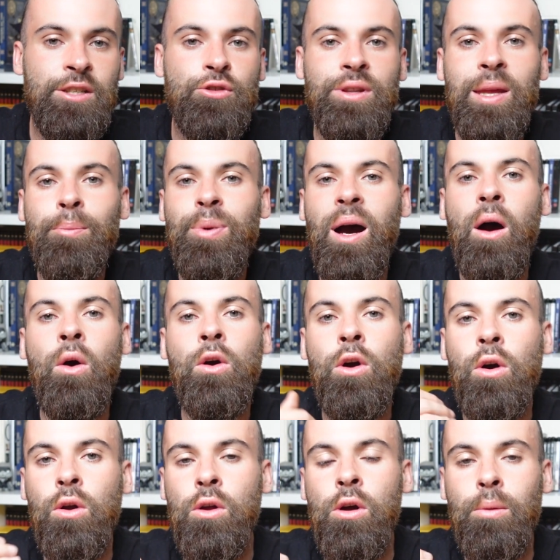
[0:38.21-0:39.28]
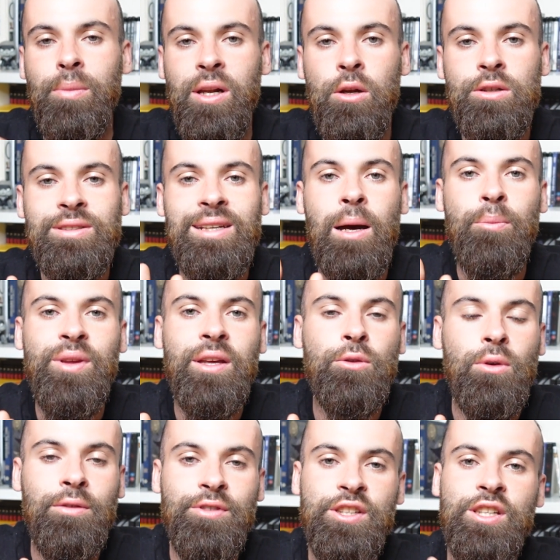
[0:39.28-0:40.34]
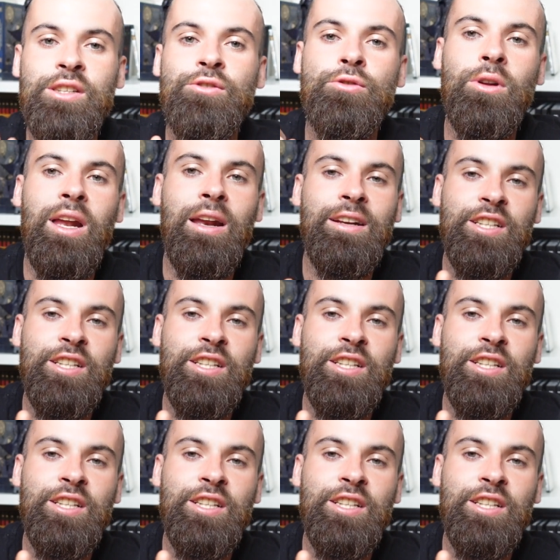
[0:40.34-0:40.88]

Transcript: je n'ai pas encore l'heure mais l'heure sera bientôt affichée sur la